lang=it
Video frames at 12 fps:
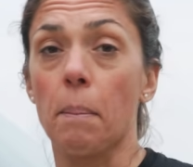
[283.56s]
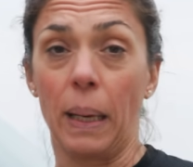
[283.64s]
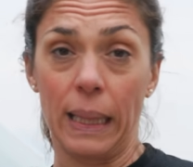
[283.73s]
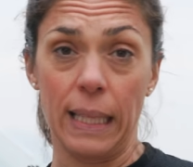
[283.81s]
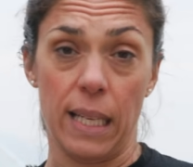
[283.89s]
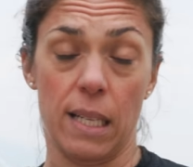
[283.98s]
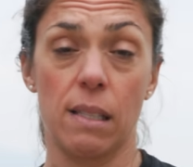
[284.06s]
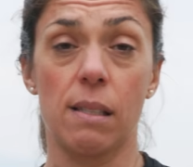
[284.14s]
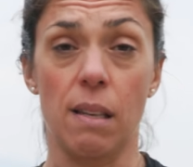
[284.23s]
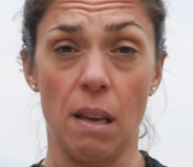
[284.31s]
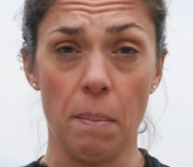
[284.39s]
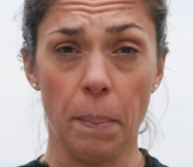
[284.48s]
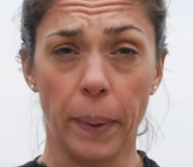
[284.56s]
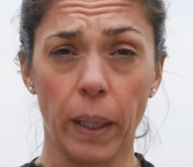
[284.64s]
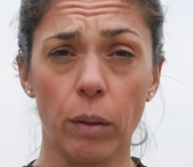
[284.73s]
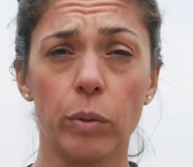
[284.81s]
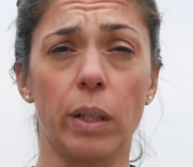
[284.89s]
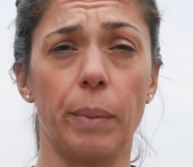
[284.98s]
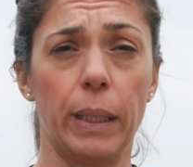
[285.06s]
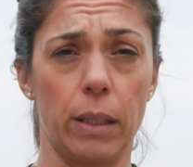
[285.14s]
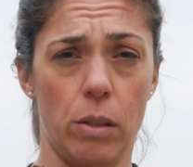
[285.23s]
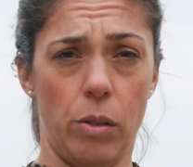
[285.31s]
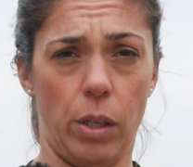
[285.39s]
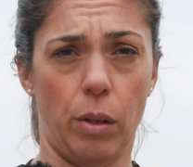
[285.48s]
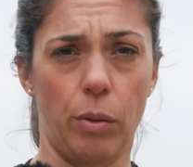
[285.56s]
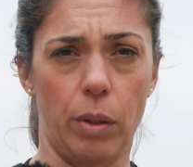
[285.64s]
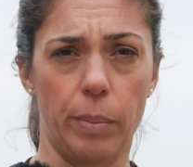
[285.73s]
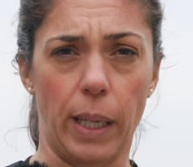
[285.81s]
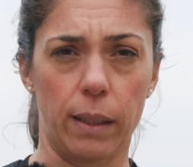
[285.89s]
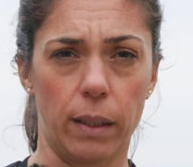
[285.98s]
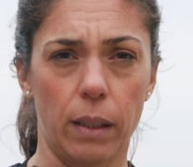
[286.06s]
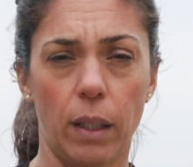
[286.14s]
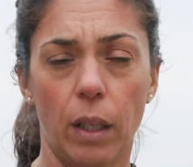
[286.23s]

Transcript: Mantieni sempre un'alimentazione equilibrata.